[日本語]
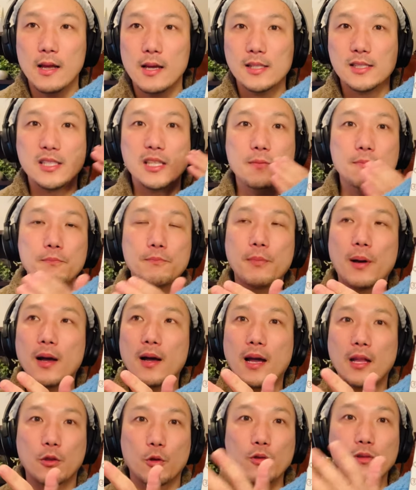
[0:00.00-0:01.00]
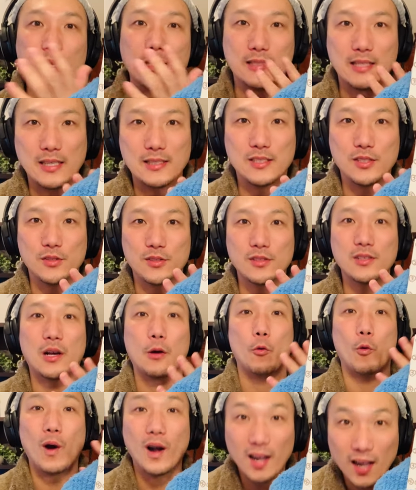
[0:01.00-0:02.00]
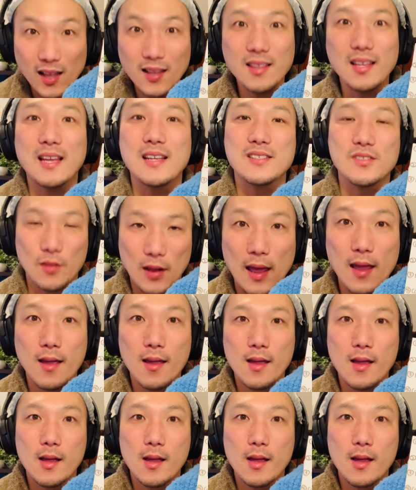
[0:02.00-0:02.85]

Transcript: 審判がどんなジャッジをするか分かんないんですよね。